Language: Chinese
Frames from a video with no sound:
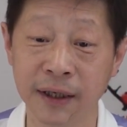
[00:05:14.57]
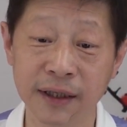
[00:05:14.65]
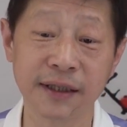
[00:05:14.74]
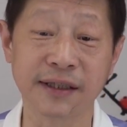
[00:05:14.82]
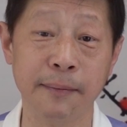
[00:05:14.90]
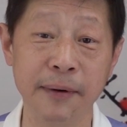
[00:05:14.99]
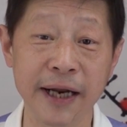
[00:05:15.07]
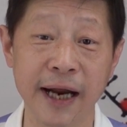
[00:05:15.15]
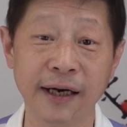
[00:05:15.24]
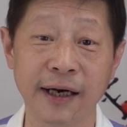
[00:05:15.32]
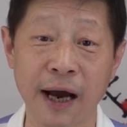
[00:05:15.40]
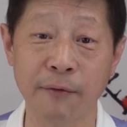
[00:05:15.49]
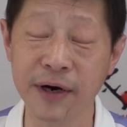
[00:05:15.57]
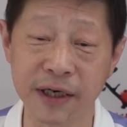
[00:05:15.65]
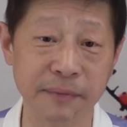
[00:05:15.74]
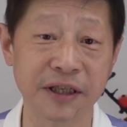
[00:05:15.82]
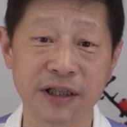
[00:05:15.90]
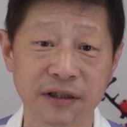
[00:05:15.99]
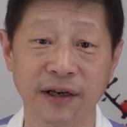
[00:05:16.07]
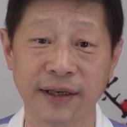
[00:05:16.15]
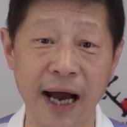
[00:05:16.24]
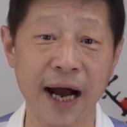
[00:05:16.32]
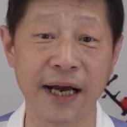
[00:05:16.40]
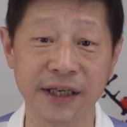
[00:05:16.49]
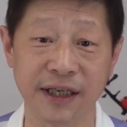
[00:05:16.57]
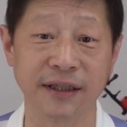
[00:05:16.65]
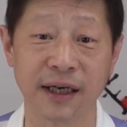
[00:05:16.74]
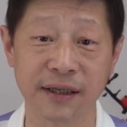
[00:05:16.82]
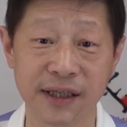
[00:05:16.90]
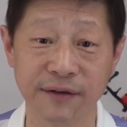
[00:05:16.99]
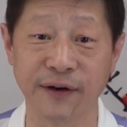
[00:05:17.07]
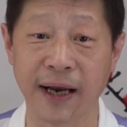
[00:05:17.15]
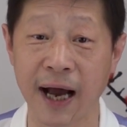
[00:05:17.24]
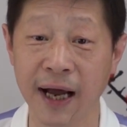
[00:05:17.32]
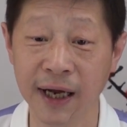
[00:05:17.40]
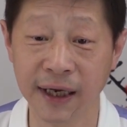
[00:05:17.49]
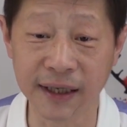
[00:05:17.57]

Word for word: 那怎么连任呢？为什么制造南海紧张气氛呢？